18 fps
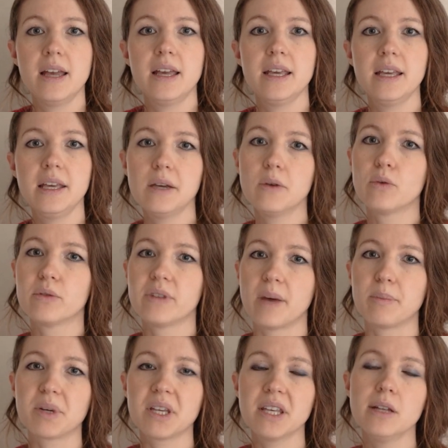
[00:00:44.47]
et on
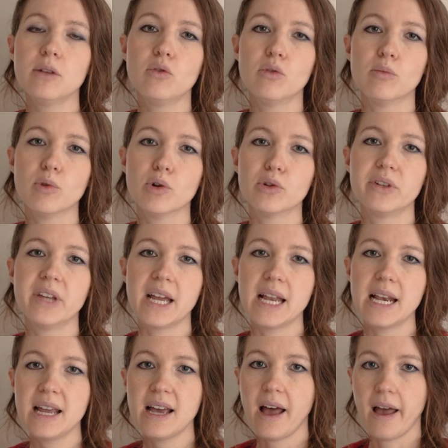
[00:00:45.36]
a pris le
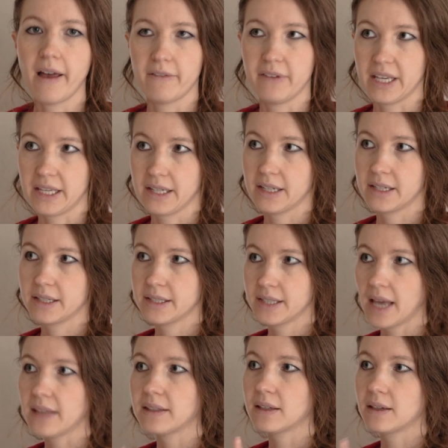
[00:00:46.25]
modèle avec
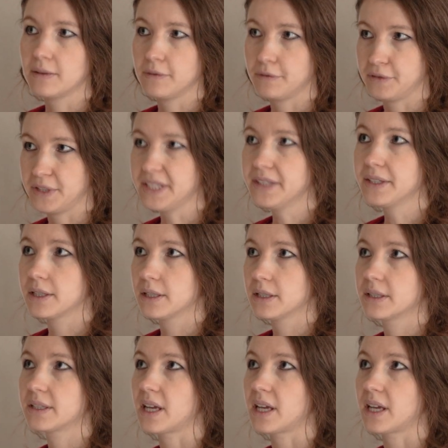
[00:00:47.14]
4 vitres,